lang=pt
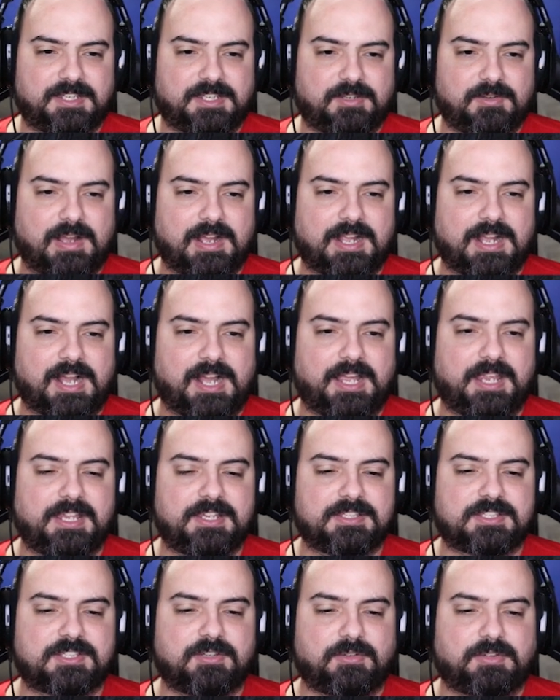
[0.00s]
Aqui eu
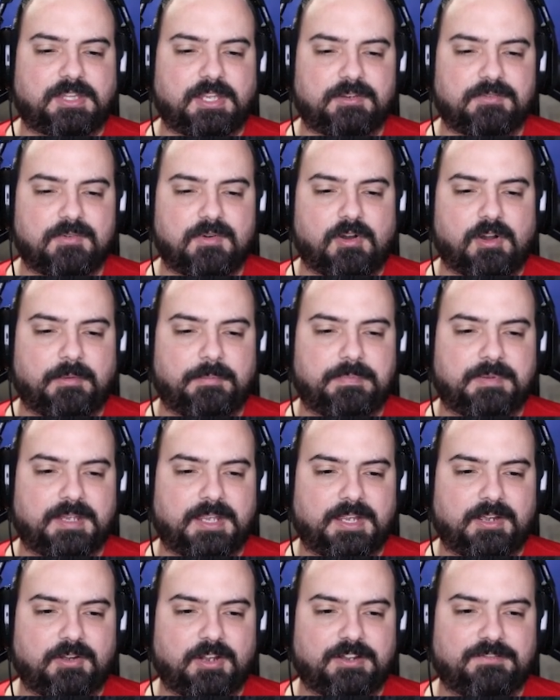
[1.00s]
agarrei e soltei o golpe.
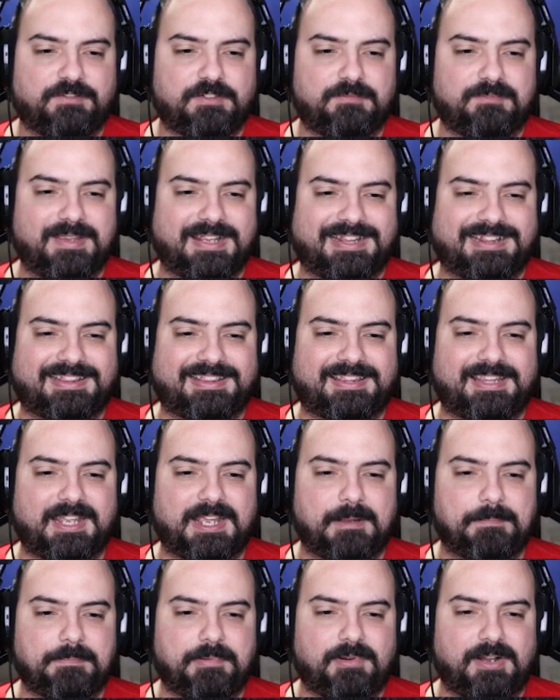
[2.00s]
Né? Agora eu vou
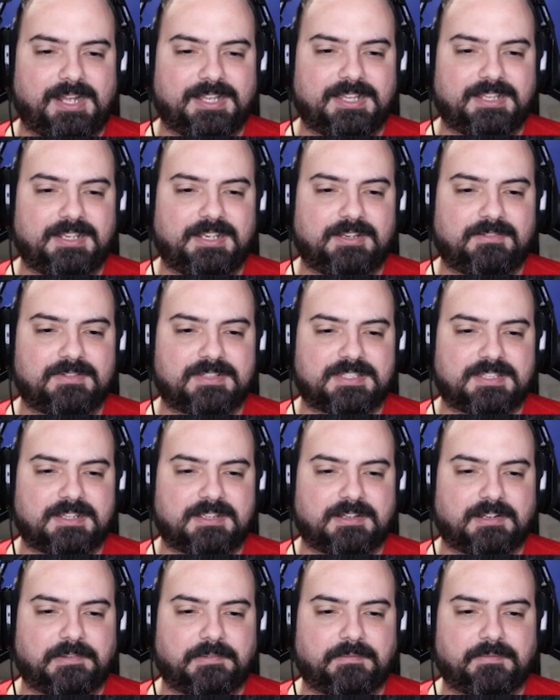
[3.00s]
meter a porrada nele com esse
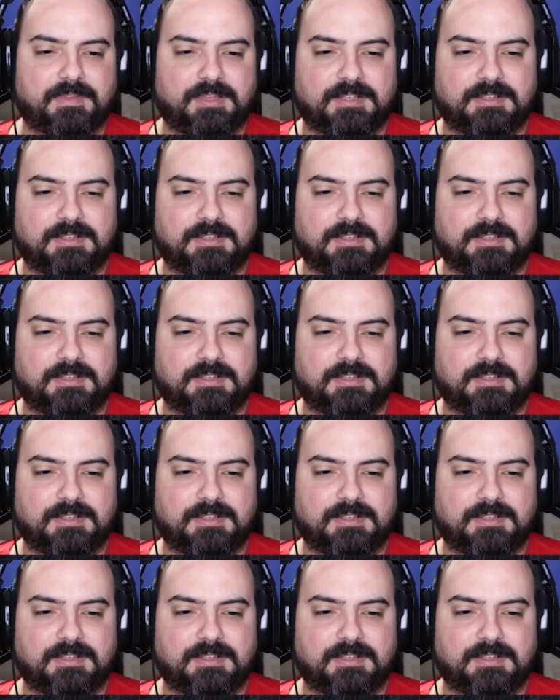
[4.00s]
cano.